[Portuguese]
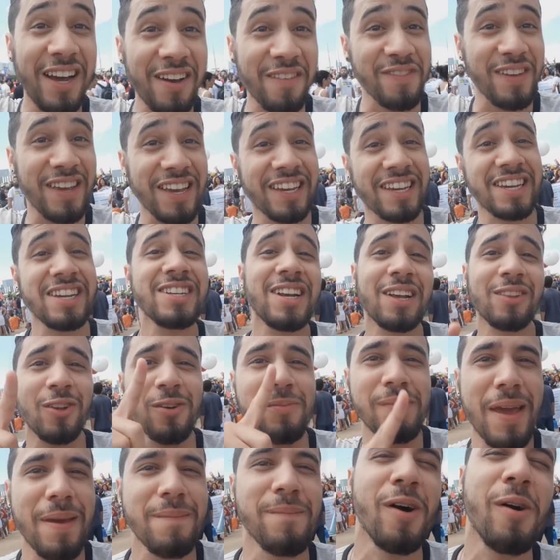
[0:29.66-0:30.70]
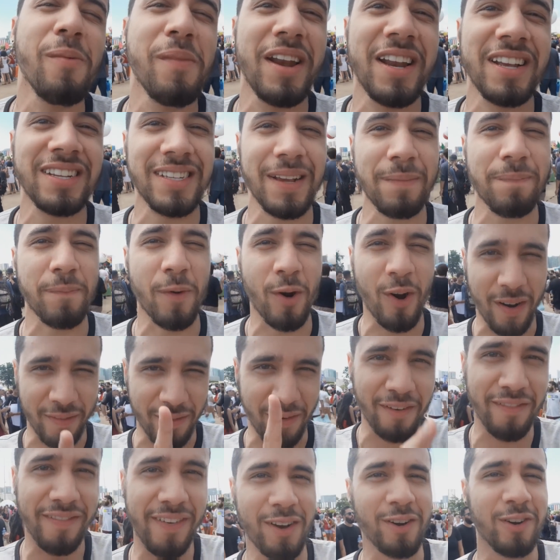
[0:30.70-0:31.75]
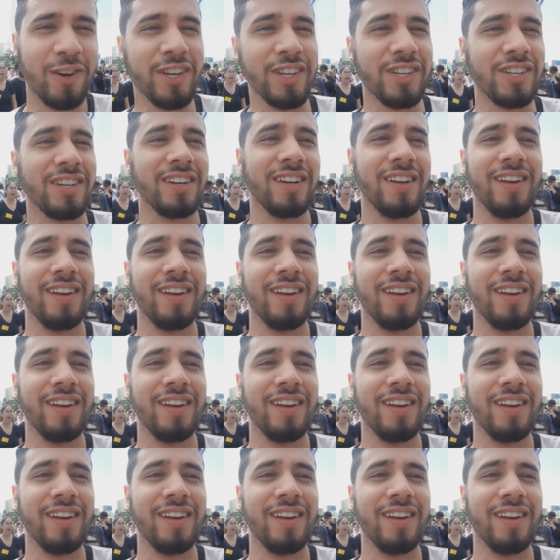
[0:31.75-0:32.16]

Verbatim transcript: já vim aqui, já tomei bomba nessa porra, vamos ver hoje.